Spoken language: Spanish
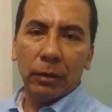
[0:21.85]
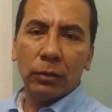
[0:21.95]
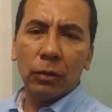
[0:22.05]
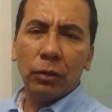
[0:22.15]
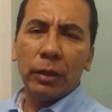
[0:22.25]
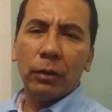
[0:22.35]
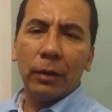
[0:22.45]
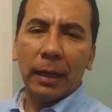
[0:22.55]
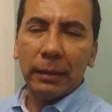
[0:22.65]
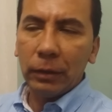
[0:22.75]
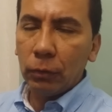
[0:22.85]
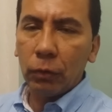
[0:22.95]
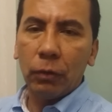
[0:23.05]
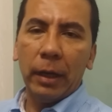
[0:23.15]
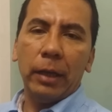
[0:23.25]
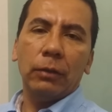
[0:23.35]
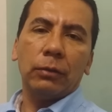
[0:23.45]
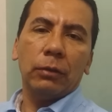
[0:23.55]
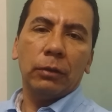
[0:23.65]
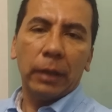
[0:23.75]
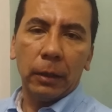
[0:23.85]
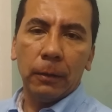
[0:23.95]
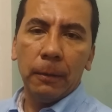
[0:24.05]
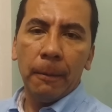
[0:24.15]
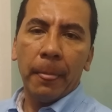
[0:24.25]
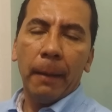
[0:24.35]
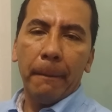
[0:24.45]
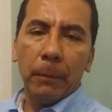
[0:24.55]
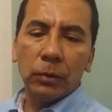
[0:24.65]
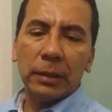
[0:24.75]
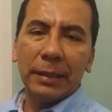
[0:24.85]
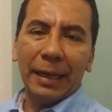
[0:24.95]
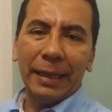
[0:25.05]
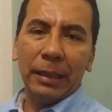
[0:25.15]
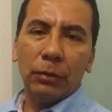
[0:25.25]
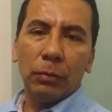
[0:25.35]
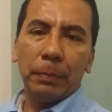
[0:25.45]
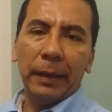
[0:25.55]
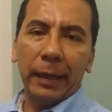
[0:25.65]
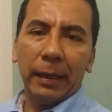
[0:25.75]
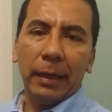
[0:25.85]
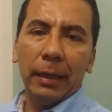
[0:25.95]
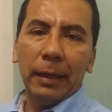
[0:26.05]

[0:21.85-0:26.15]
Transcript: No solo tengo gratitud con ellos, solo tengo voces de aliento perenne.